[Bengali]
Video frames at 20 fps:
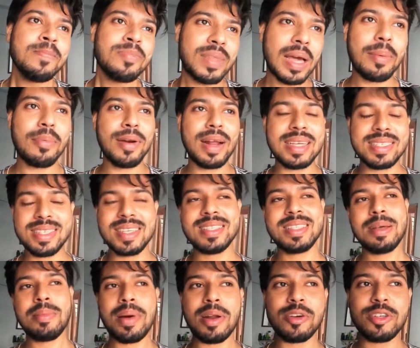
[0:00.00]
তারপর আস্তে
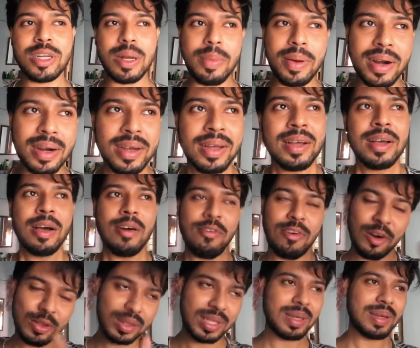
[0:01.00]
আস্তে মানুষ আবার
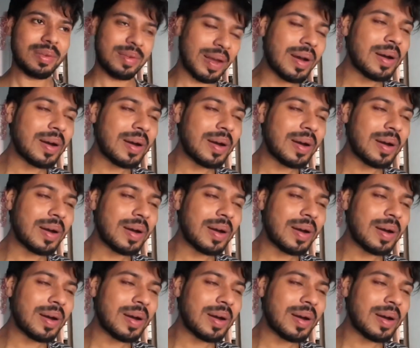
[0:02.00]
ফ্লোতে